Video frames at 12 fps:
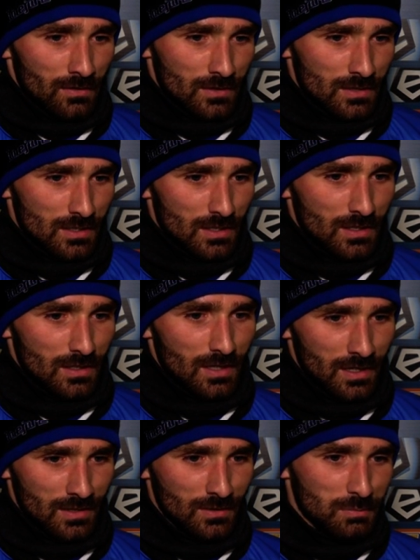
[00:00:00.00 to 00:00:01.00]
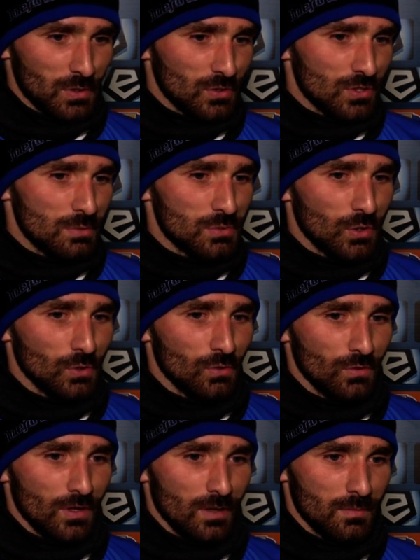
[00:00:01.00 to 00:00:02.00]
Więc e, no, pod to się
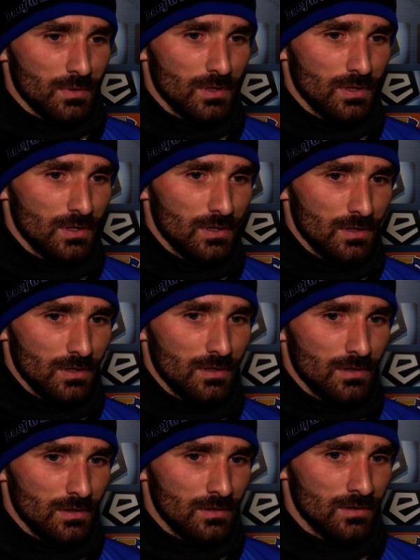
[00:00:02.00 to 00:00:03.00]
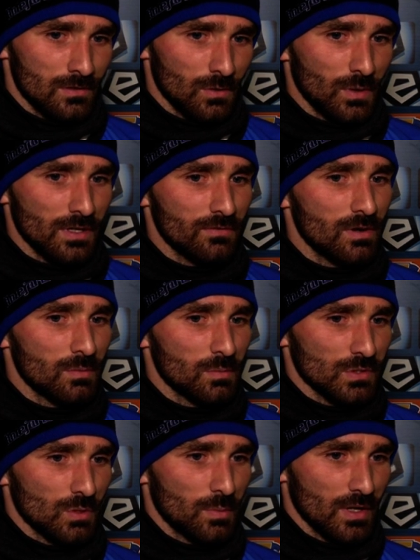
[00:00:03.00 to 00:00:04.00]
przygotowujemy i, i, dokładnie wiemy
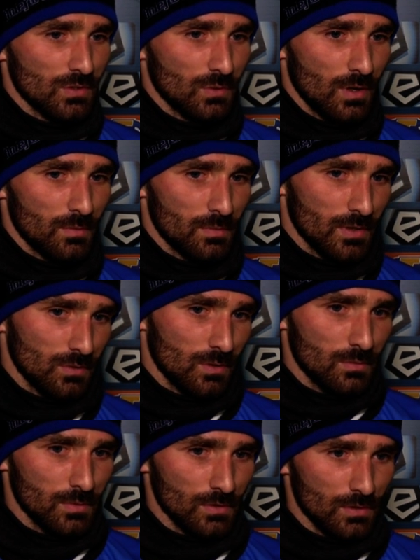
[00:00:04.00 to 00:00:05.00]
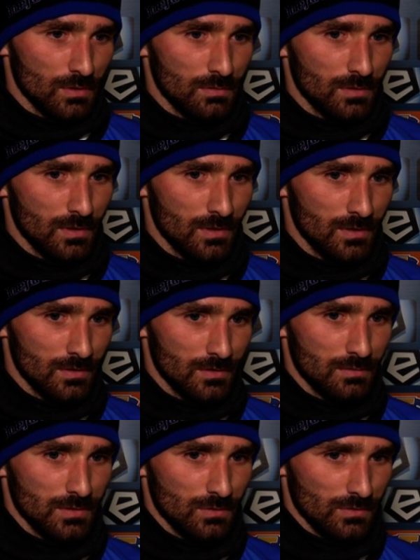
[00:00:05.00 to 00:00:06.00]
po co pracujemy. Pracujemy po to, żeby,
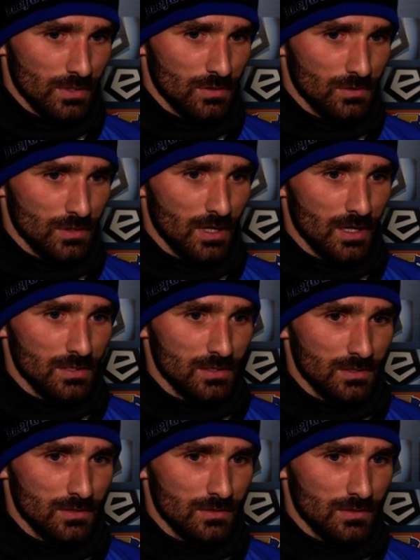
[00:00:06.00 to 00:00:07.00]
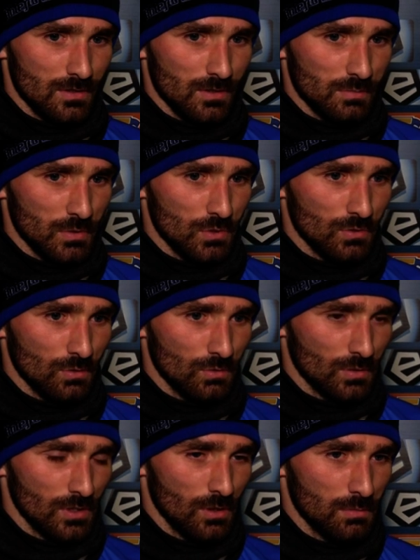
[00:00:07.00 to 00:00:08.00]
żeby znów zacząć grać, rozpocząć tą
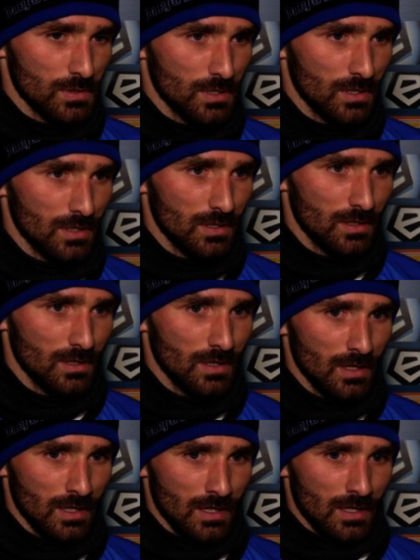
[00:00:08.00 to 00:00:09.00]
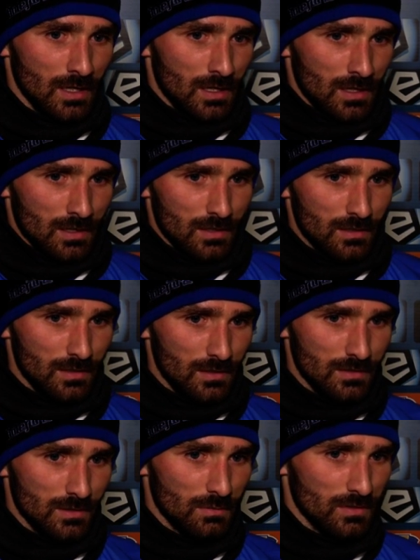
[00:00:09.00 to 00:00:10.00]
rundę dobrze i,
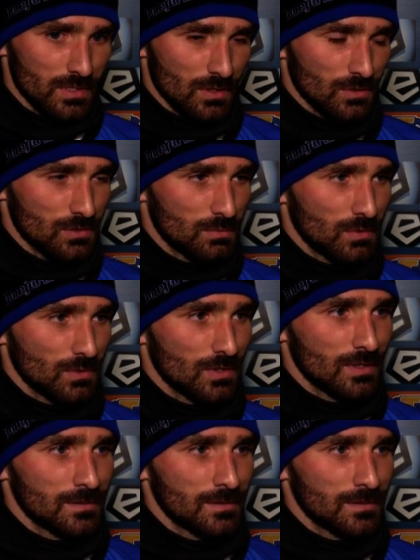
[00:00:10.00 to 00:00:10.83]
i, i zdobywać tylko trzy punkty.